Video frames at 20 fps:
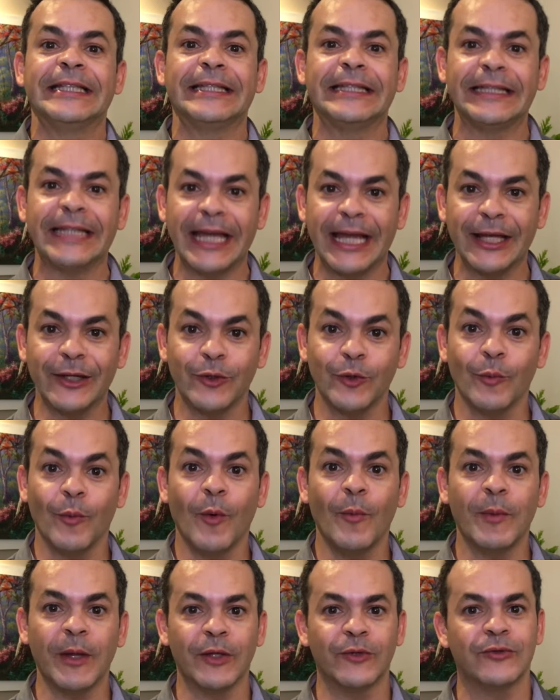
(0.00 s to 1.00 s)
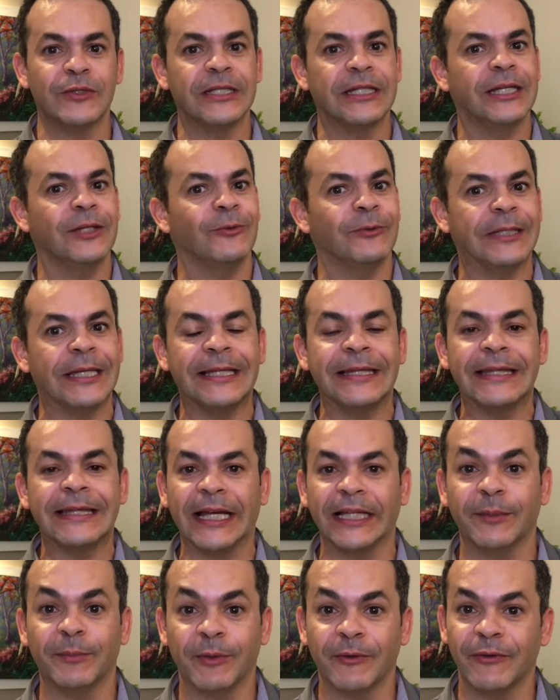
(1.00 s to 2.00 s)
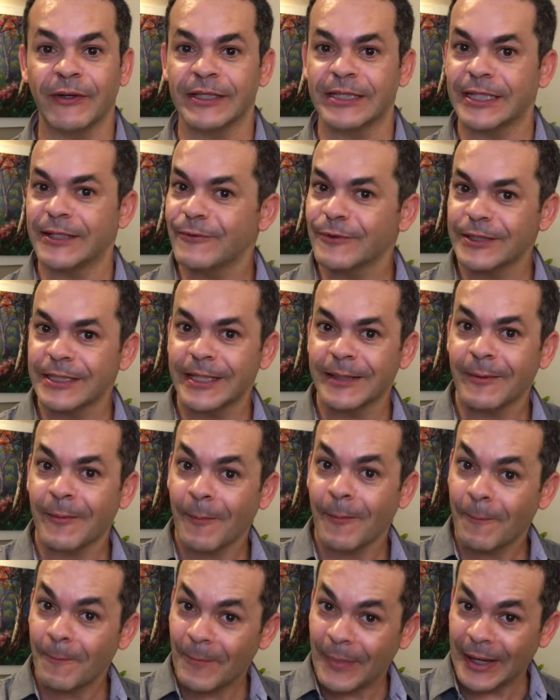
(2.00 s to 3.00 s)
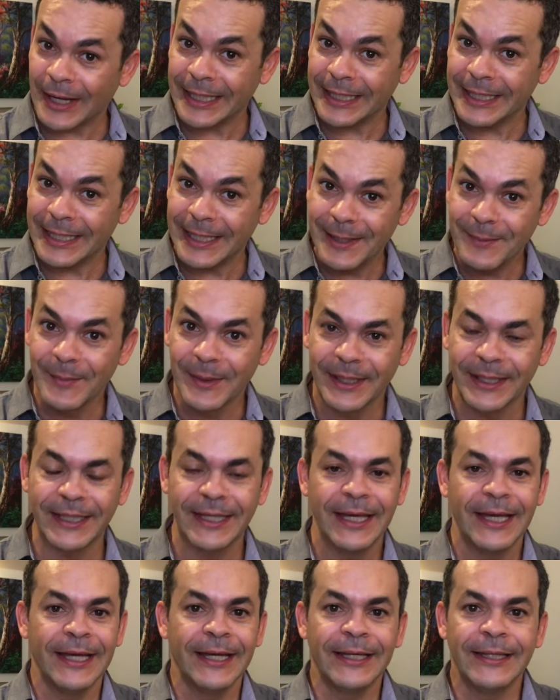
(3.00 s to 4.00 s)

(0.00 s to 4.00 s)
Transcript: tédio, momentos em que não tenha nada para fazer e você, pai e mãe,